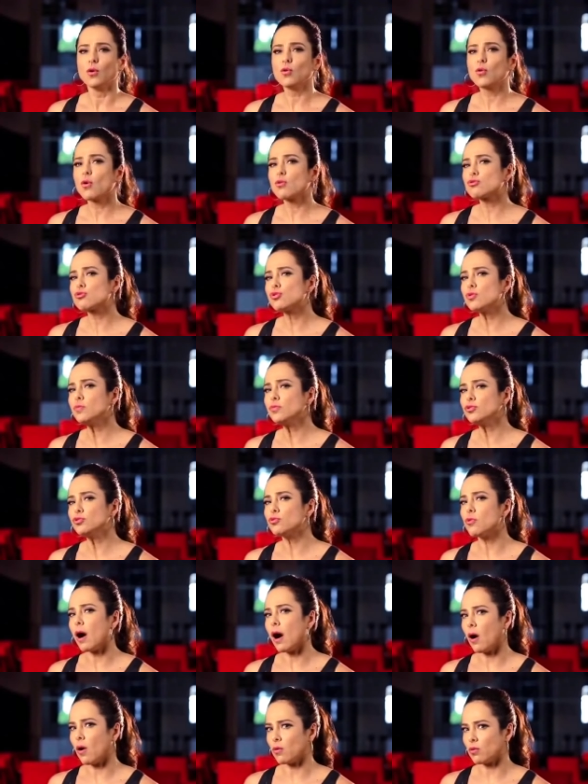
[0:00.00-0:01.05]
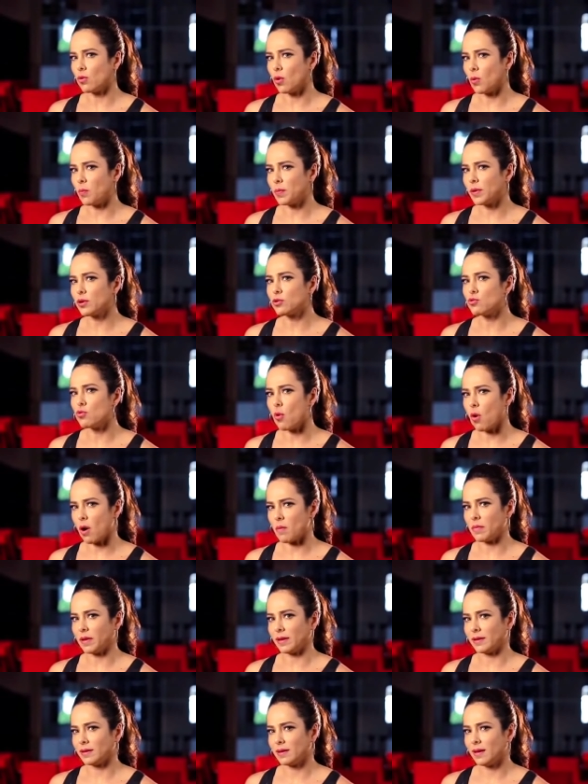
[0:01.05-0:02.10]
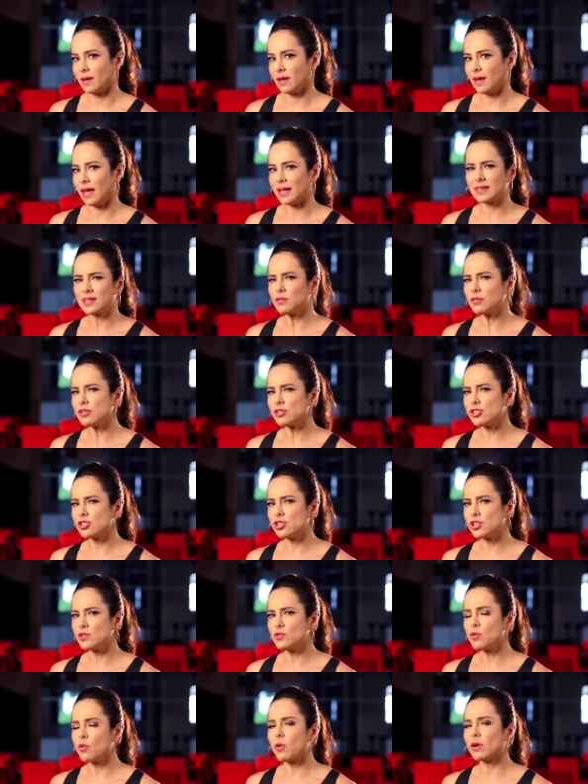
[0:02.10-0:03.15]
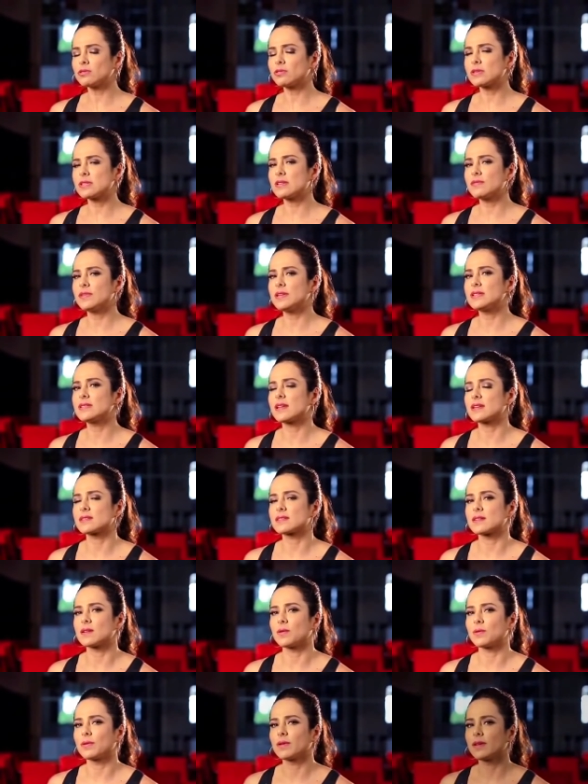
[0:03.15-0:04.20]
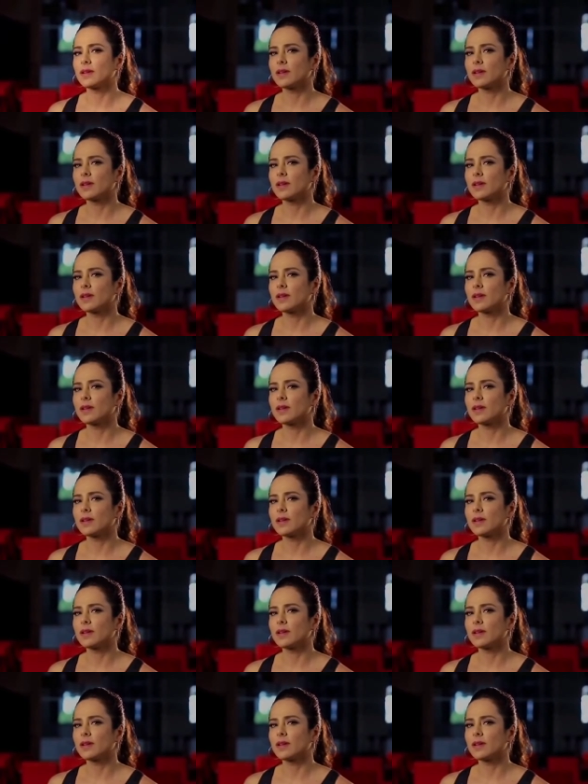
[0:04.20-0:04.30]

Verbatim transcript: O consumo do álcool pelo homem é tão antigo quanto a civilização.